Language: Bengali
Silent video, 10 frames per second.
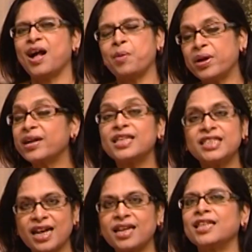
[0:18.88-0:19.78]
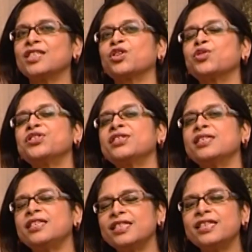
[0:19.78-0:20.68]
আপনারা কি জানেন যখন
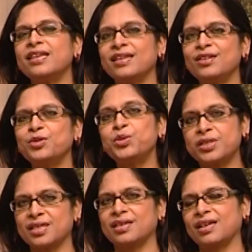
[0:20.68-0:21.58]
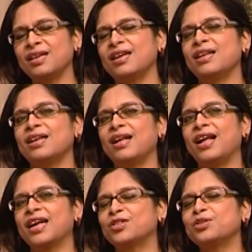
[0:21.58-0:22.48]
সিঁড়ি দিয়ে উঠছেন
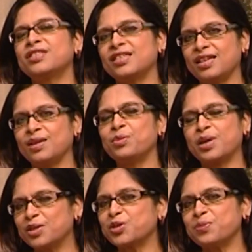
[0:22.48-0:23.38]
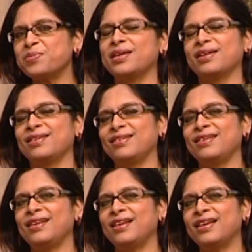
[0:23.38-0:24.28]
একজন ছেলে এবং একজন মেয়ে
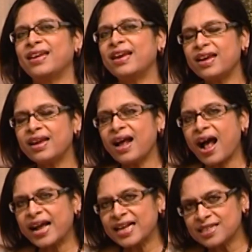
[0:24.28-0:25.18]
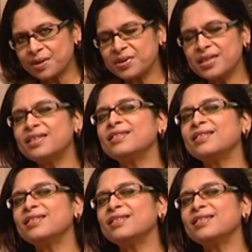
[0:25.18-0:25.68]
কে আগে যাবে